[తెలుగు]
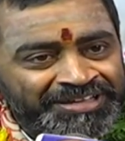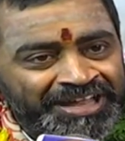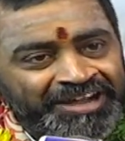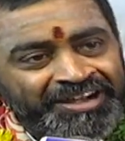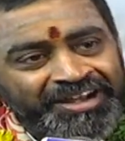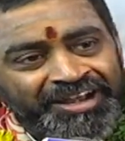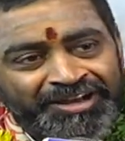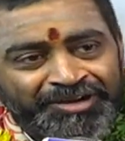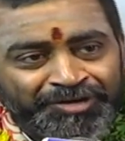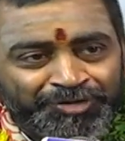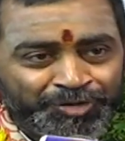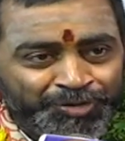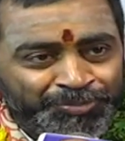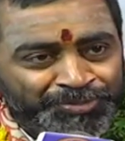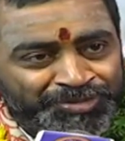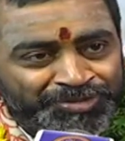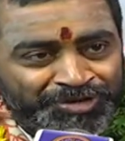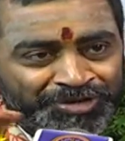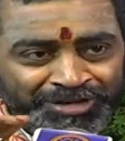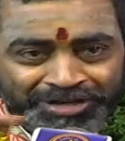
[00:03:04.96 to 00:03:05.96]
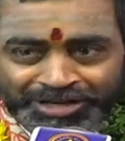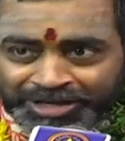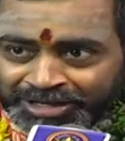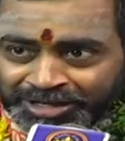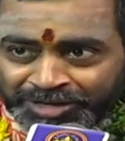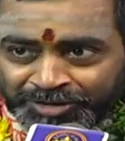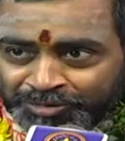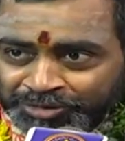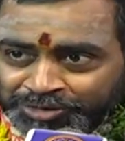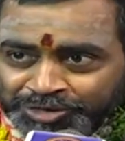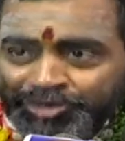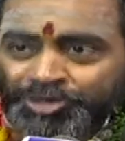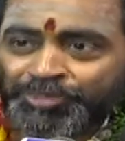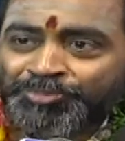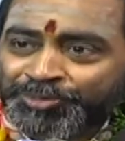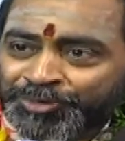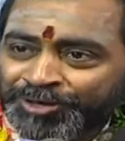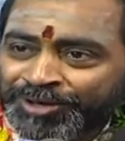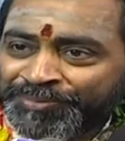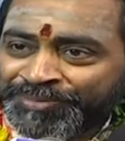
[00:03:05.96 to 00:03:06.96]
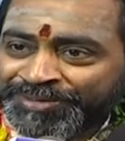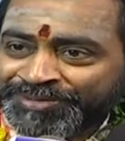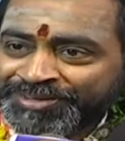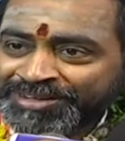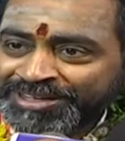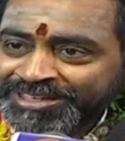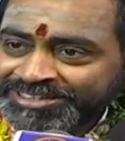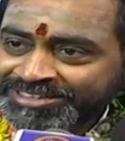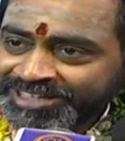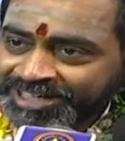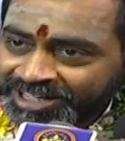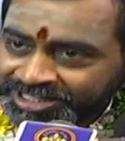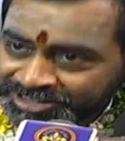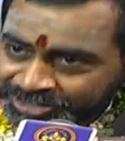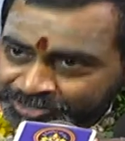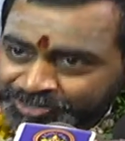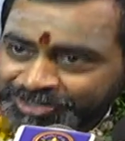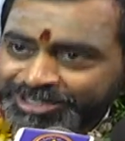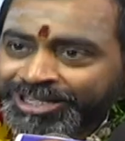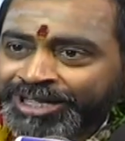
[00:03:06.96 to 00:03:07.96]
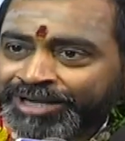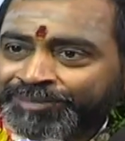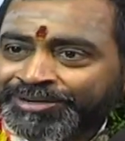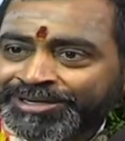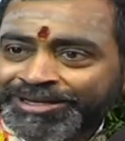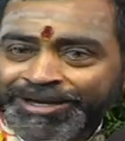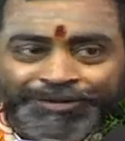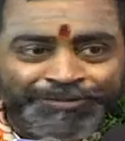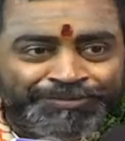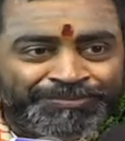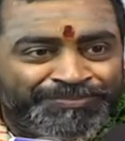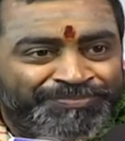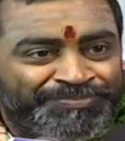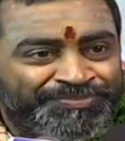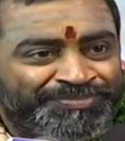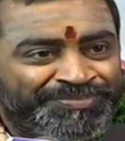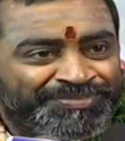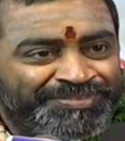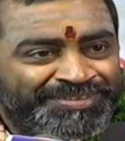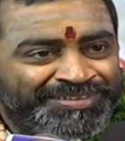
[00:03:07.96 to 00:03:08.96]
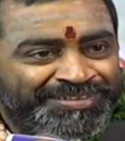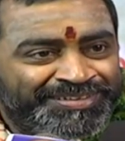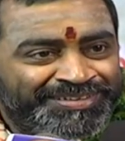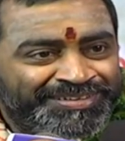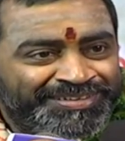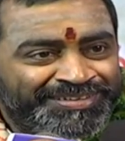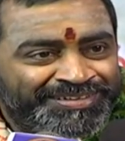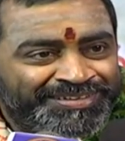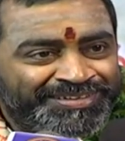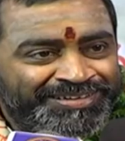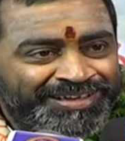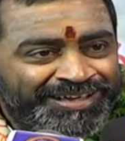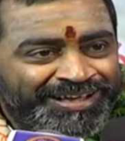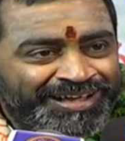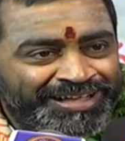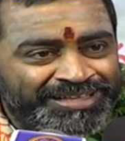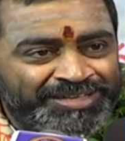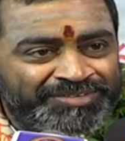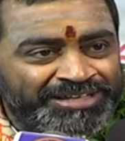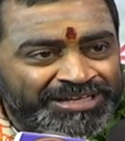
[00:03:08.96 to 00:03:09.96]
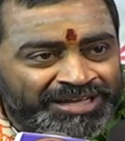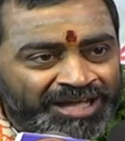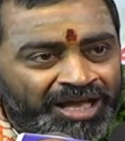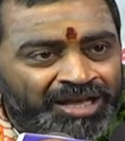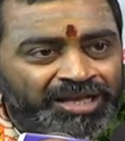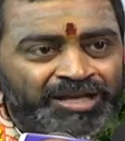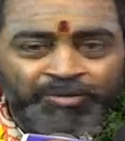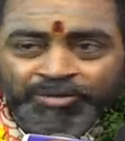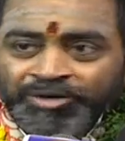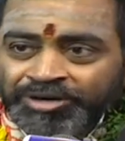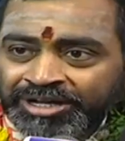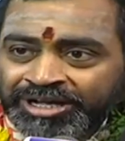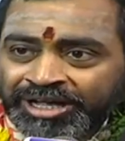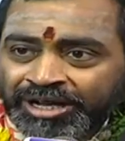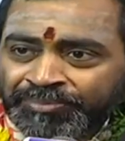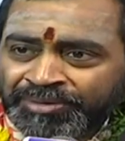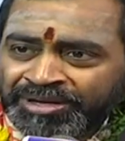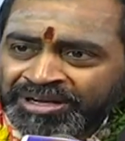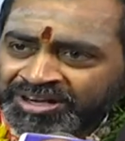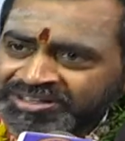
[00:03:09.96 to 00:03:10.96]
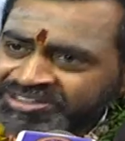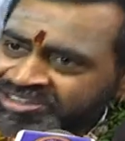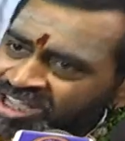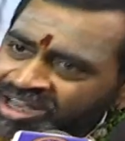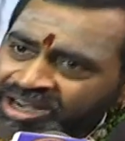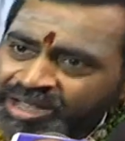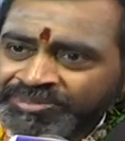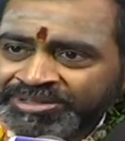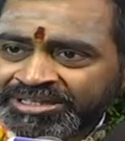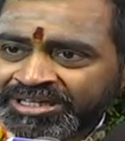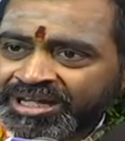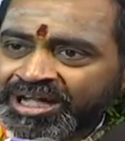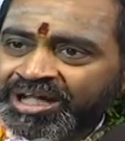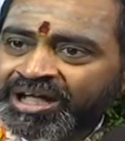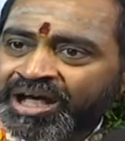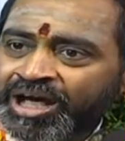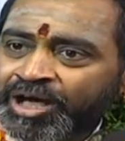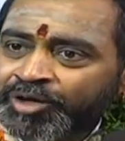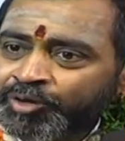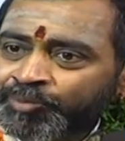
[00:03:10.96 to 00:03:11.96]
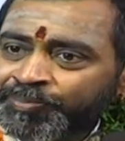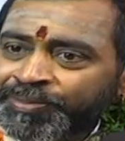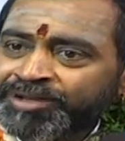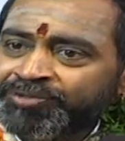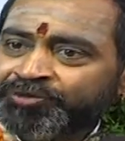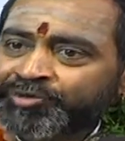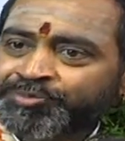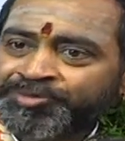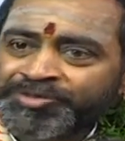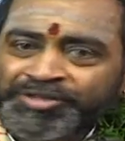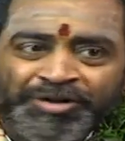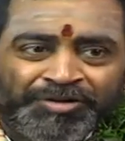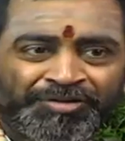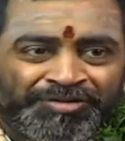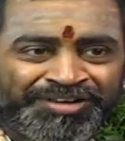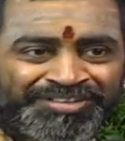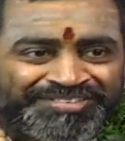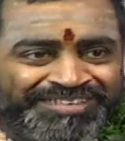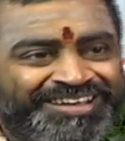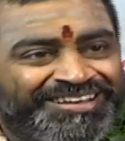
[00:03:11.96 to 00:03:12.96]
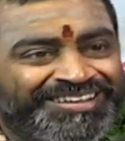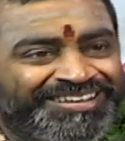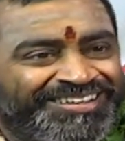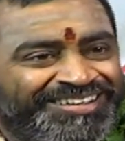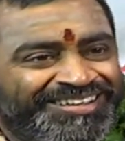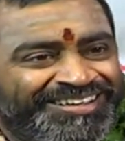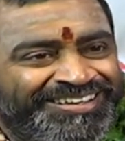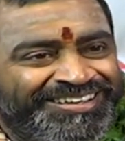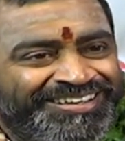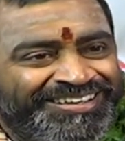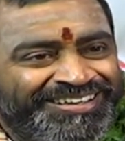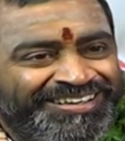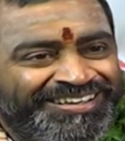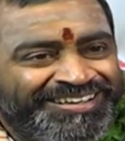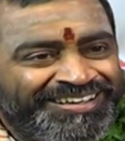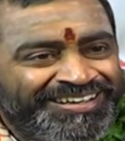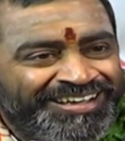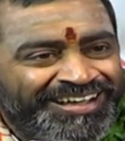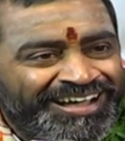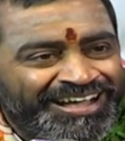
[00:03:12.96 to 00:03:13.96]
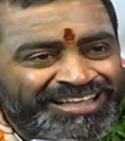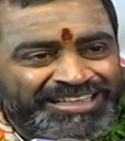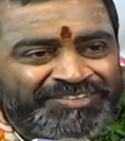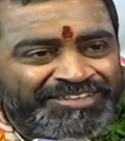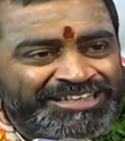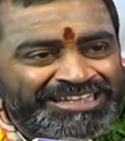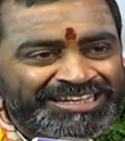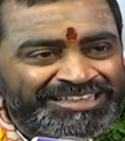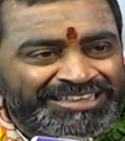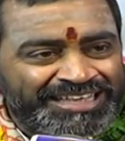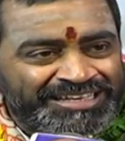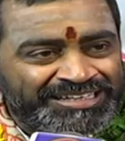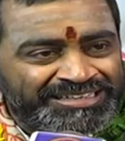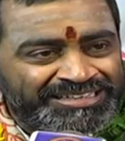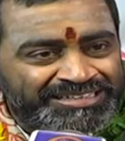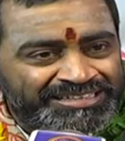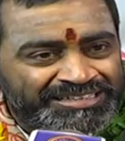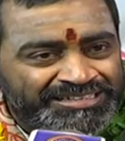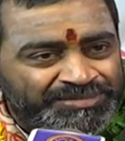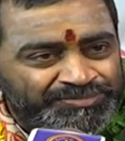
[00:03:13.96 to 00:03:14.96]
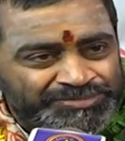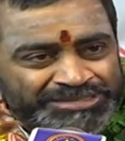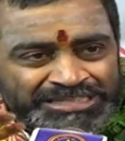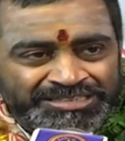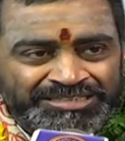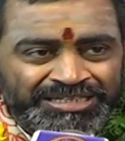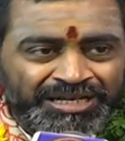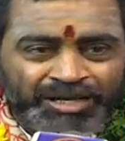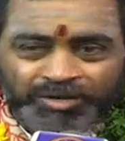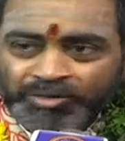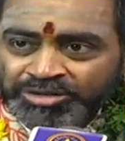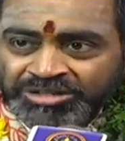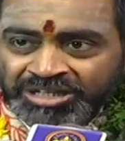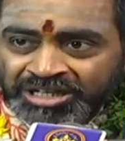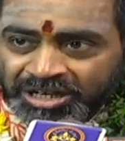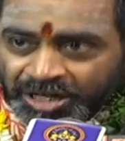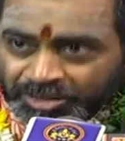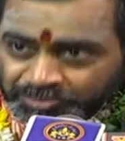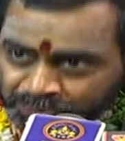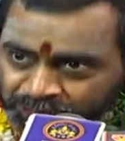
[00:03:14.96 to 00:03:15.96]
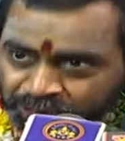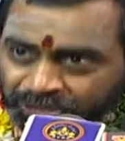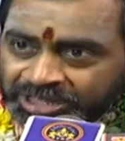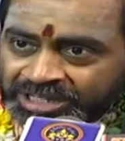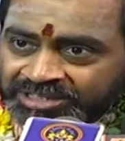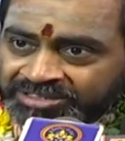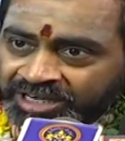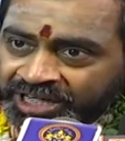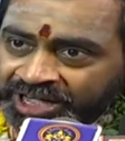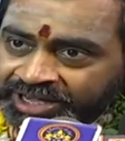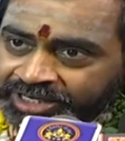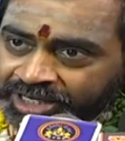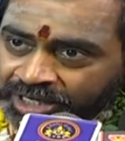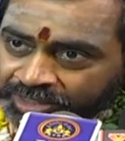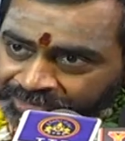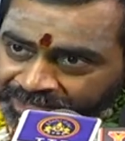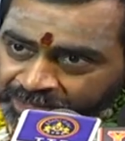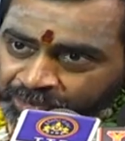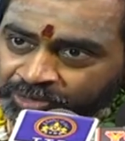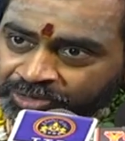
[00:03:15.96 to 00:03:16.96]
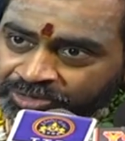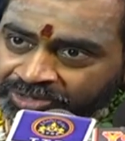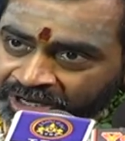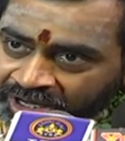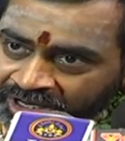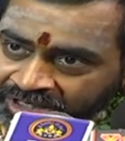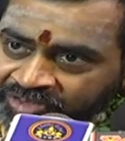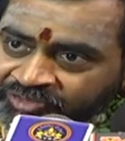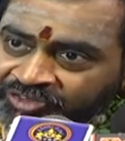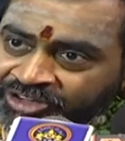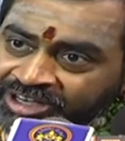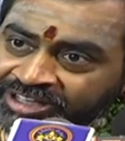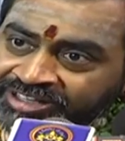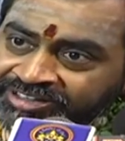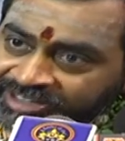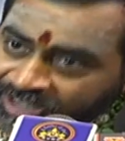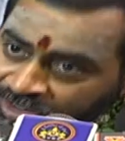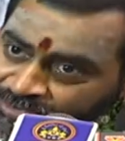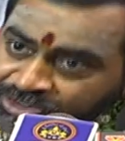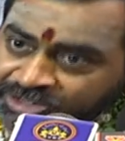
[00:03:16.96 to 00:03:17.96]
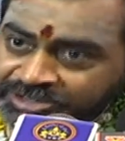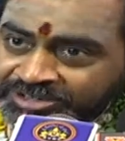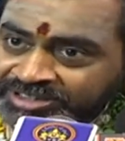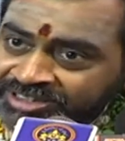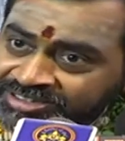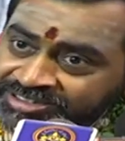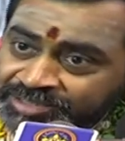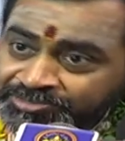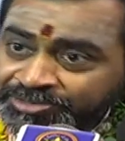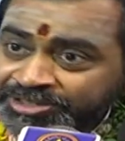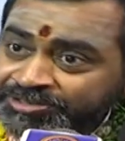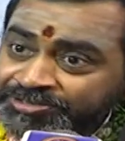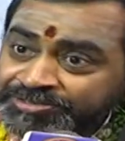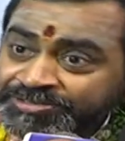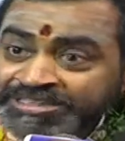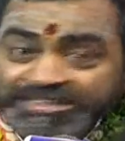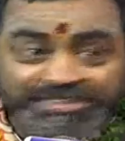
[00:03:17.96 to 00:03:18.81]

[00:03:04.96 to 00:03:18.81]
ఎక్కడెక్కడ చూపించాడో నిన్ననే కొంచెం మనం జరాసంధుడికి కనబడ్డాడు అదే కాలయవనుడికి కనబడ్డాడు చాలామందికి ఆ రూపాన్ని చూపిస్తాడు ఒక్కసారి అదేవిధంగా తను హింసించడానికి వచ్చారు కంసుడికి అసలు ఆయన కనబడి హార్ట్ ఫెయిల్ అయింది కంసుడికి తెలుసా మీకు